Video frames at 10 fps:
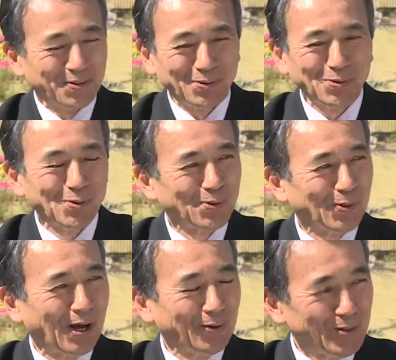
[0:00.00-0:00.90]
うちの
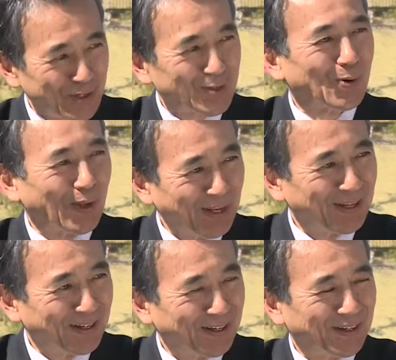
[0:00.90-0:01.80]
あの父とかね、
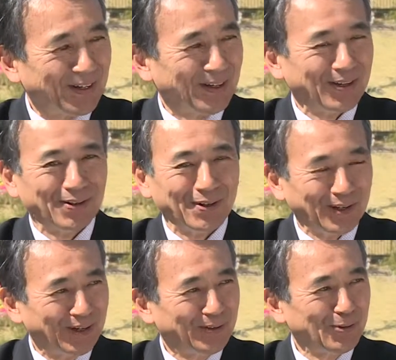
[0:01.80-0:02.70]
はい、あ
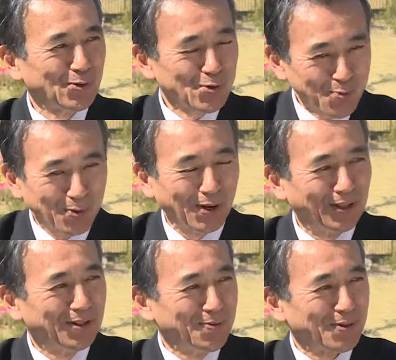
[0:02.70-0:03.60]
え一応妻は
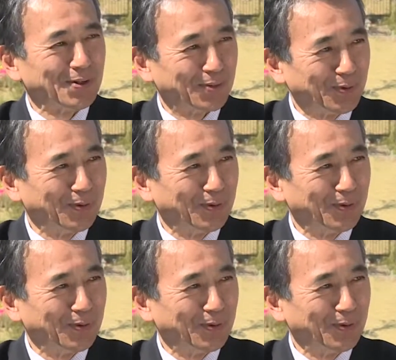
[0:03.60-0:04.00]
やってますけども